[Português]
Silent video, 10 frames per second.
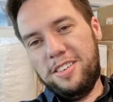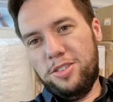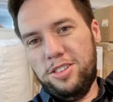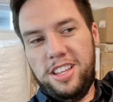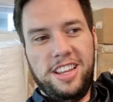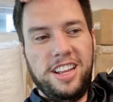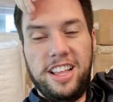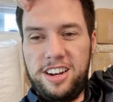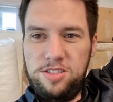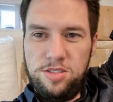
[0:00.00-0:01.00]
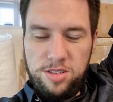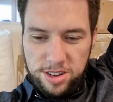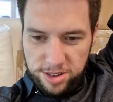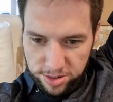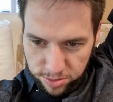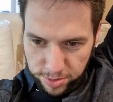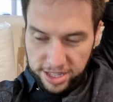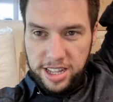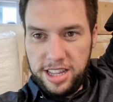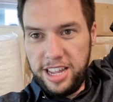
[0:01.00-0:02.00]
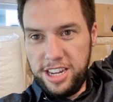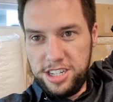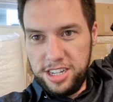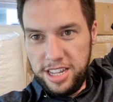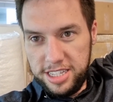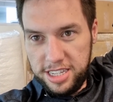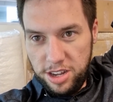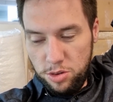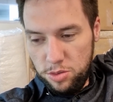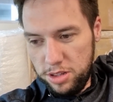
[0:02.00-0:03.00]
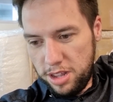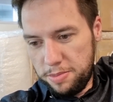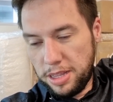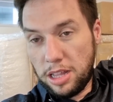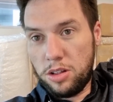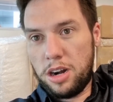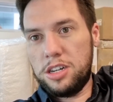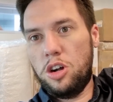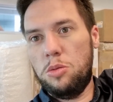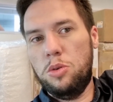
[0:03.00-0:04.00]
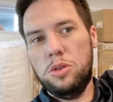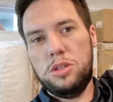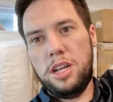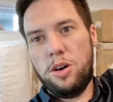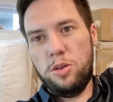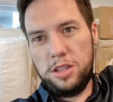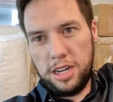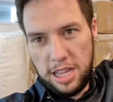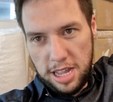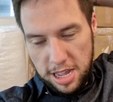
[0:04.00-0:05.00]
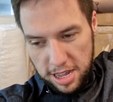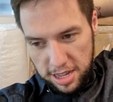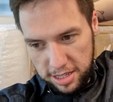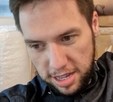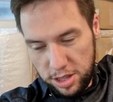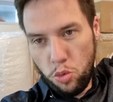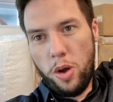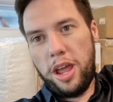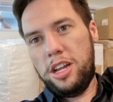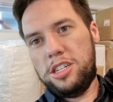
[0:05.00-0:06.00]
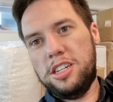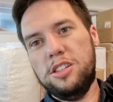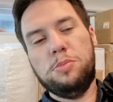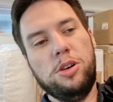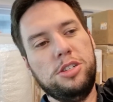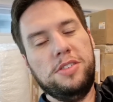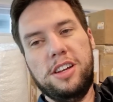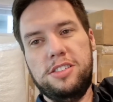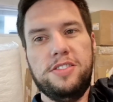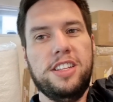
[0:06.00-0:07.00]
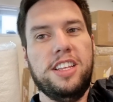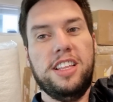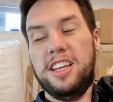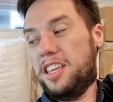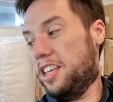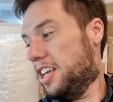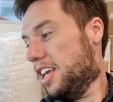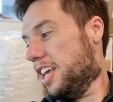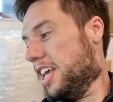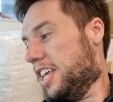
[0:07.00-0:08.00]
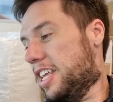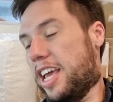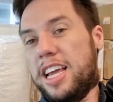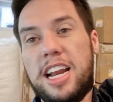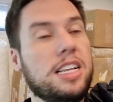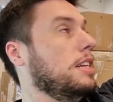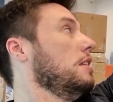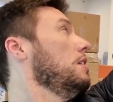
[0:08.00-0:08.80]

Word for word: Voltei, galera. Uma atendente desceu, né? Porque tá no horário de almoço e a outra tá, tá doente e não pode vir. Eu tive que atender aqui. E é engraçado.